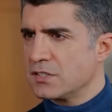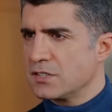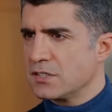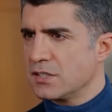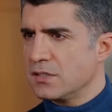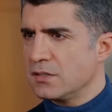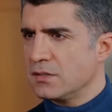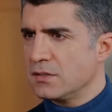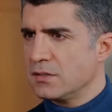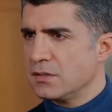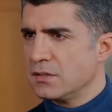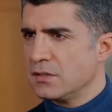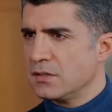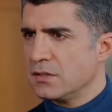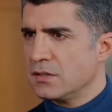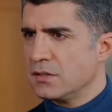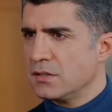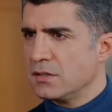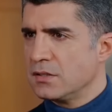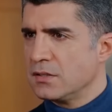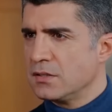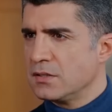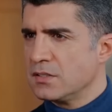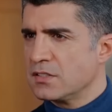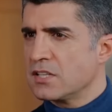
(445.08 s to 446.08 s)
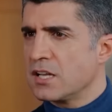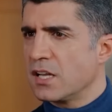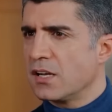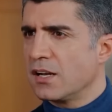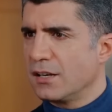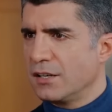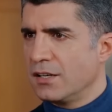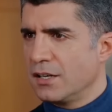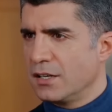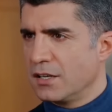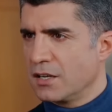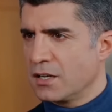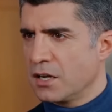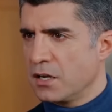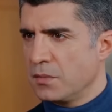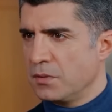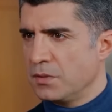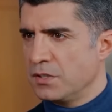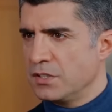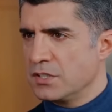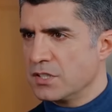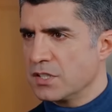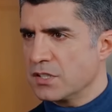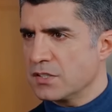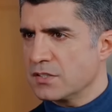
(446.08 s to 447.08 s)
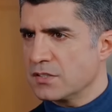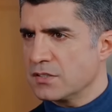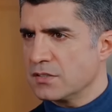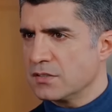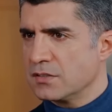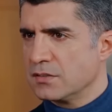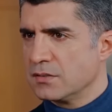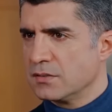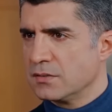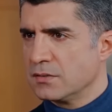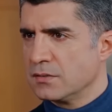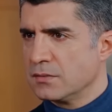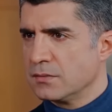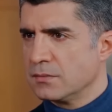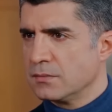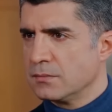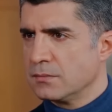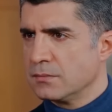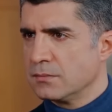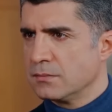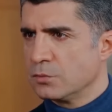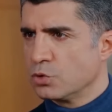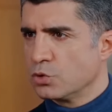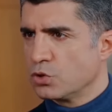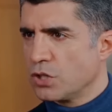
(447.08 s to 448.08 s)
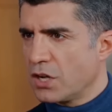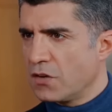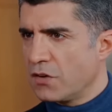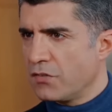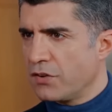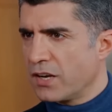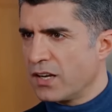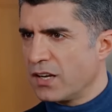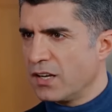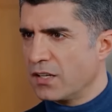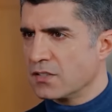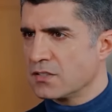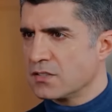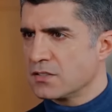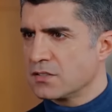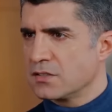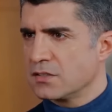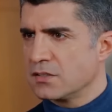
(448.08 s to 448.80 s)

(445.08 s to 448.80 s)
familia, tú también perderás a la tuya. ¿Te quedó claro?